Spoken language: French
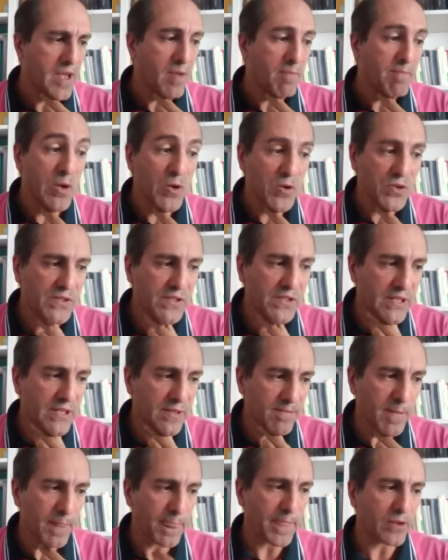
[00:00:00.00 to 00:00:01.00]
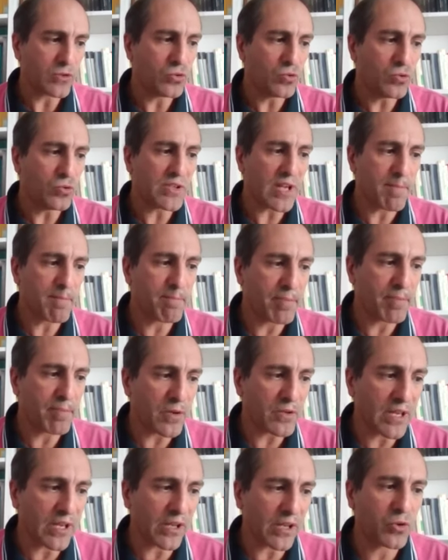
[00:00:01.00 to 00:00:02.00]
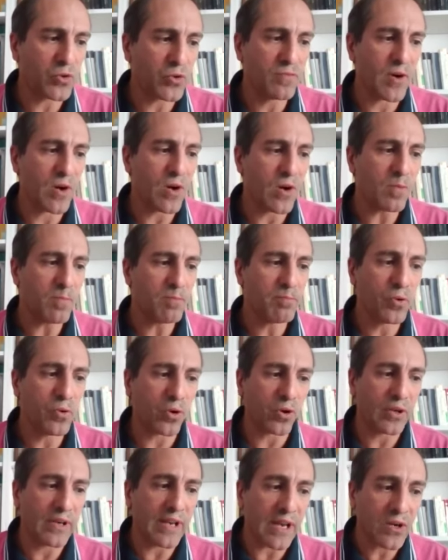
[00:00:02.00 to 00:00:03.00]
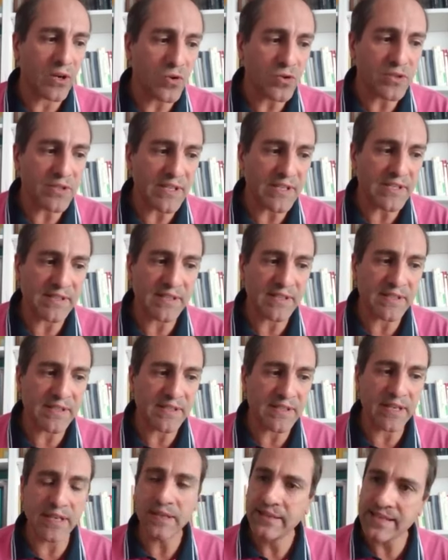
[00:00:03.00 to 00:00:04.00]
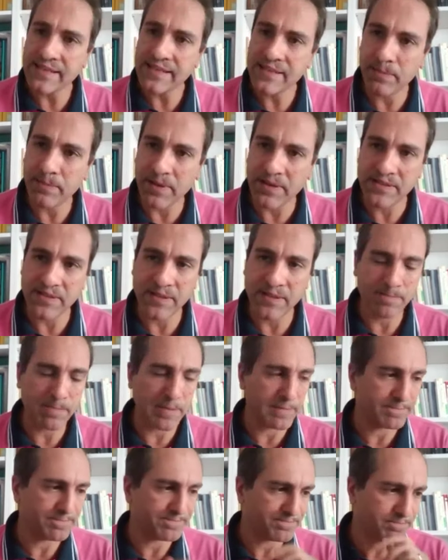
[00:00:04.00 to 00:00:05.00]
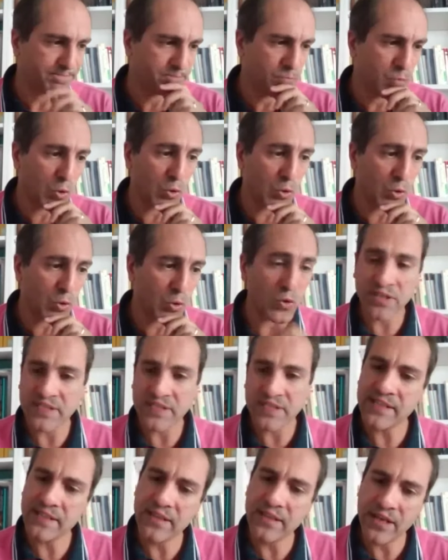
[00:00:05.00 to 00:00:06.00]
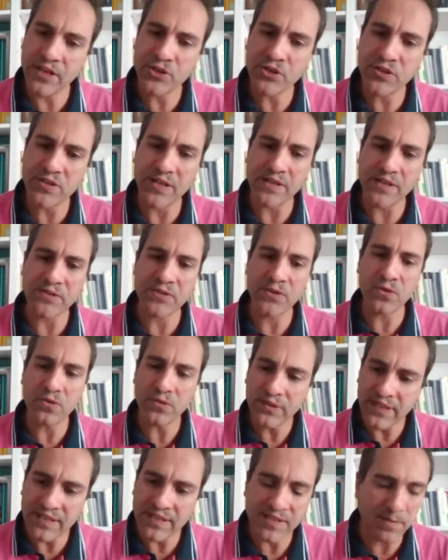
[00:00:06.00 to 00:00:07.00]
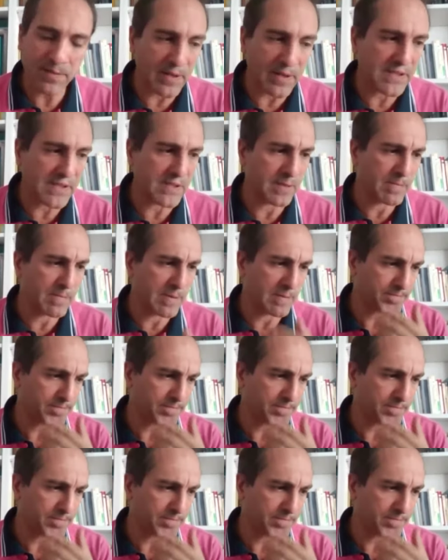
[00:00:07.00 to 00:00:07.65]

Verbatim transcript: mais aussi tout un temps d'arguments pour la contester dans ses principes, pour contester cette législation dans ses principes.